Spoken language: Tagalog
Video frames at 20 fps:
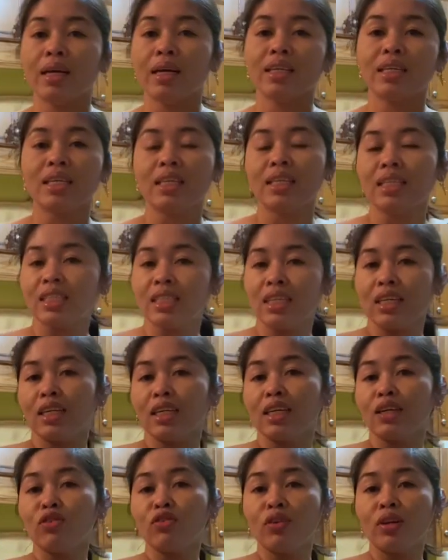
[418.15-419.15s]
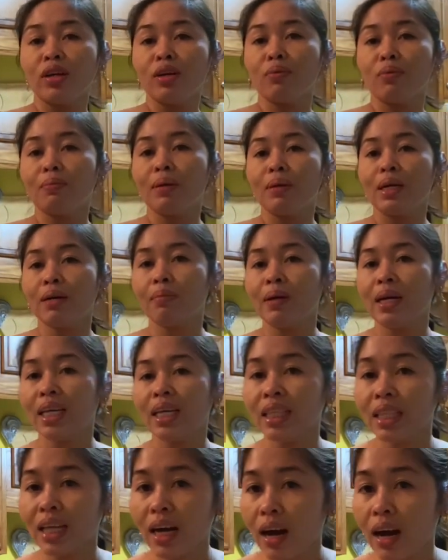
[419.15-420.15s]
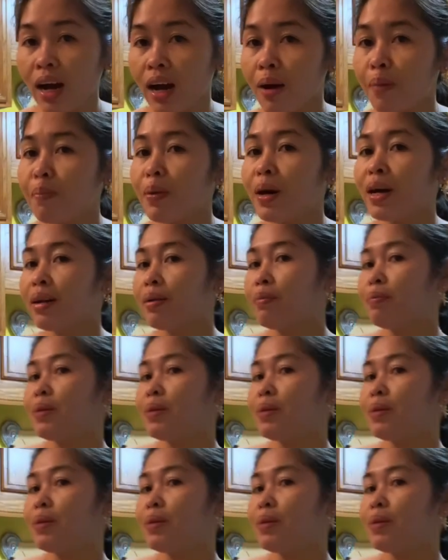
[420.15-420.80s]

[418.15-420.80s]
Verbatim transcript: Gigisingin ko na yung mga bata para